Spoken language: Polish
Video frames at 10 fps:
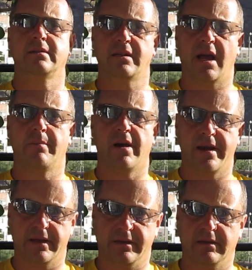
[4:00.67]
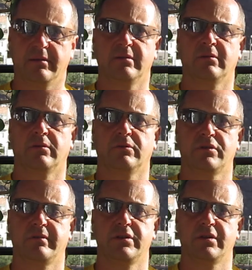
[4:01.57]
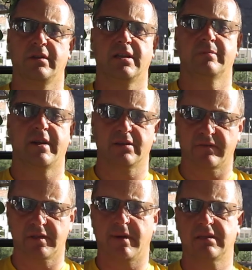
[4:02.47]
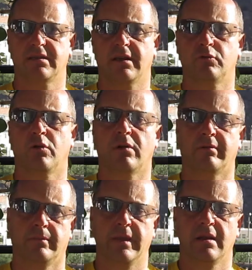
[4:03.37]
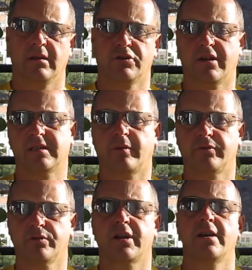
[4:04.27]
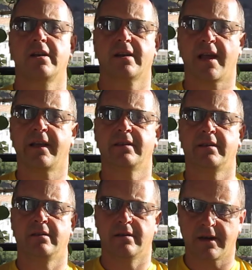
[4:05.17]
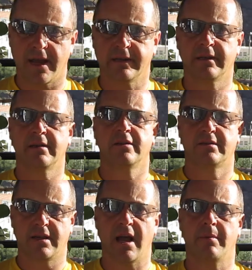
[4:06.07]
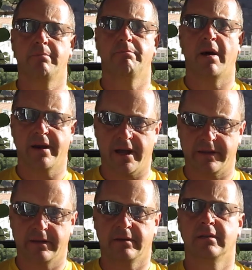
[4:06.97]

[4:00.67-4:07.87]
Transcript: siama, radę e, oczywiście nas bardzo wzmacnia duchowo. Jeszcze raz powtórzę, radę, radę, siam, ma radę.